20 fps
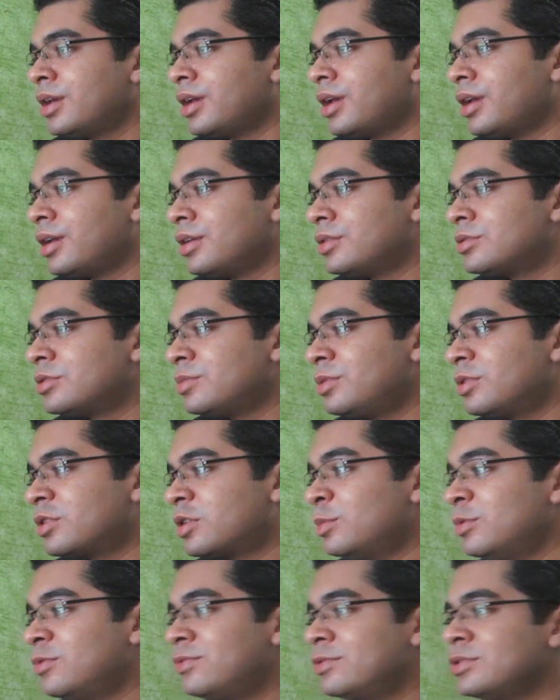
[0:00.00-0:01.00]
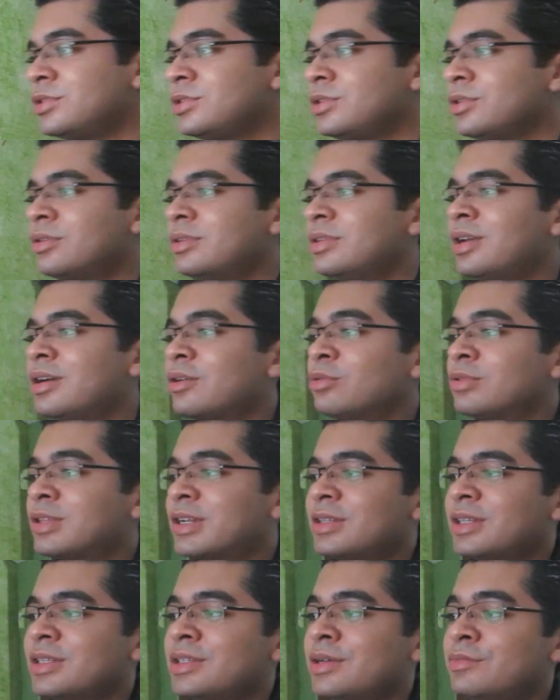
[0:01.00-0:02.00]
é, sobre como funciona a
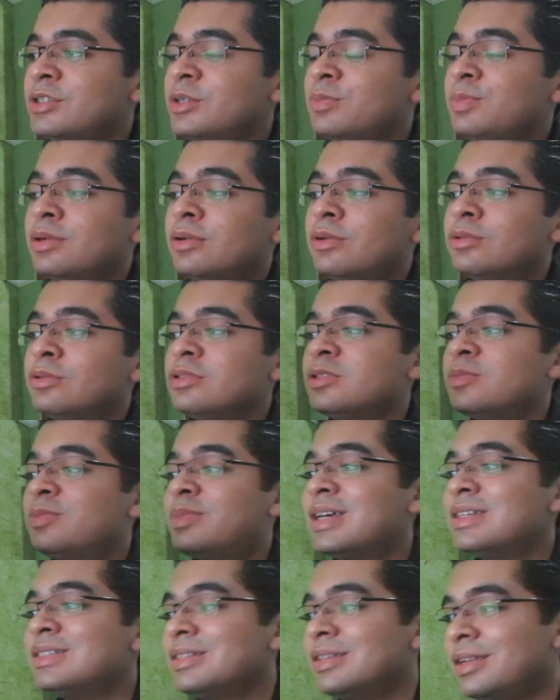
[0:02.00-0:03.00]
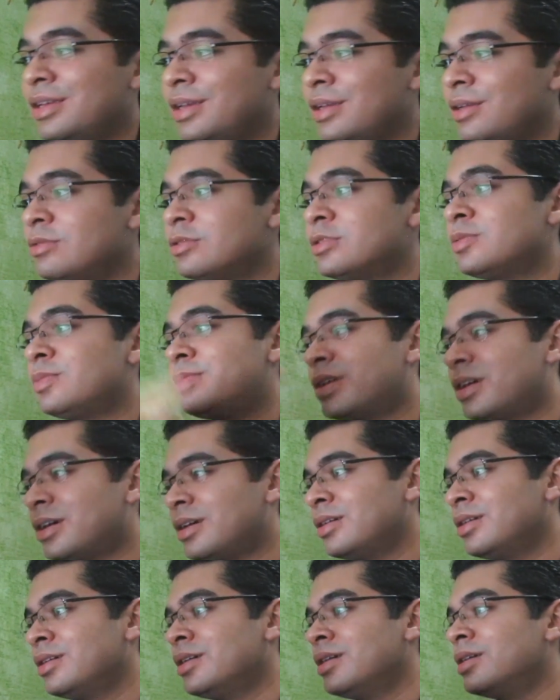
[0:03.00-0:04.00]
contratação de pilotos brasileiros
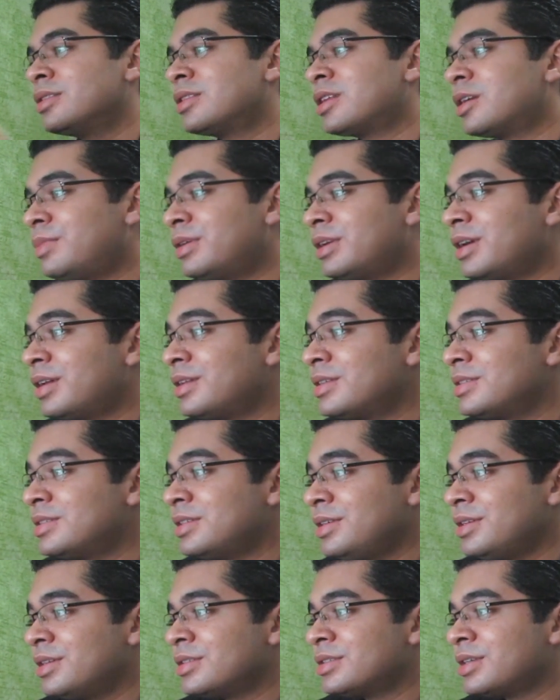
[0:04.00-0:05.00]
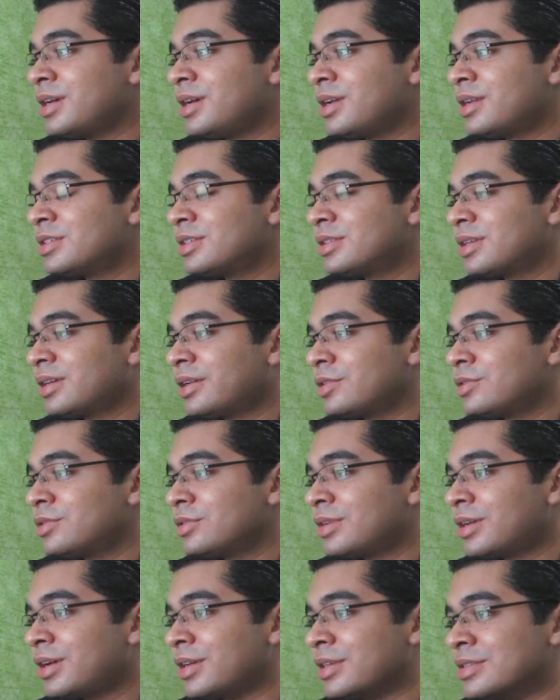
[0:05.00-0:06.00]
para trabalhar nas linhas aéreas
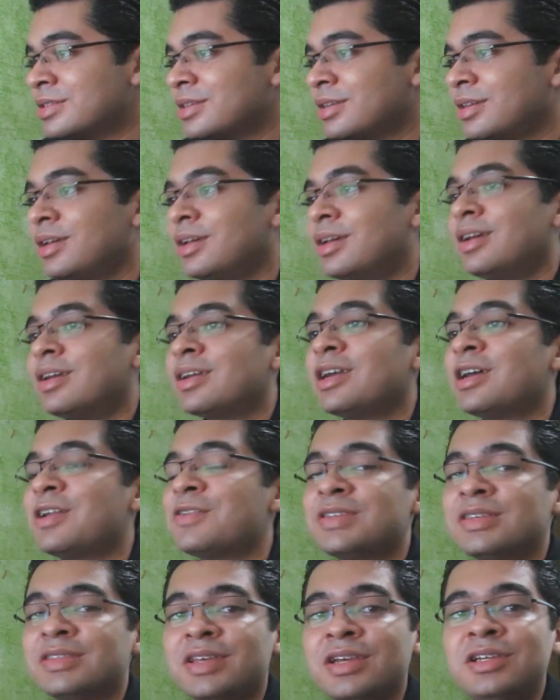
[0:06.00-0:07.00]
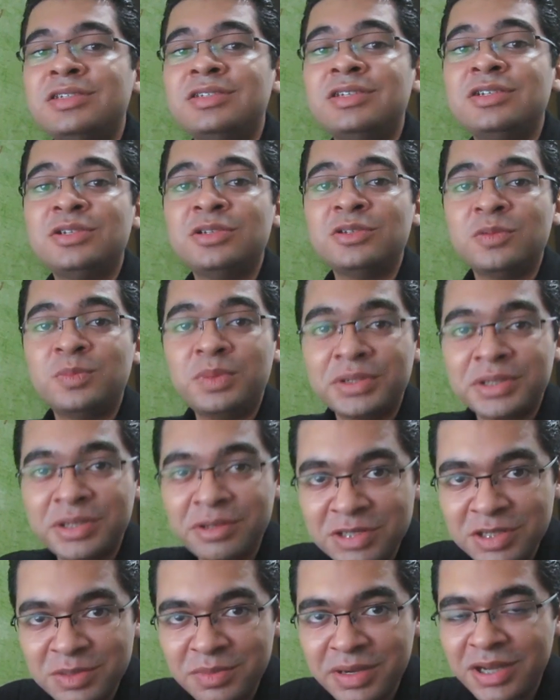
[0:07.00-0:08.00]
internacionais. Cara, você está exigindo um
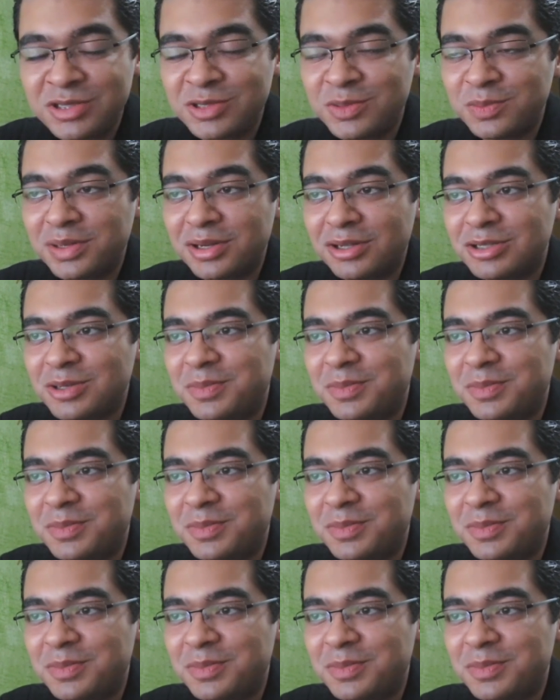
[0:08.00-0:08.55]
pouquinho demais de um piloto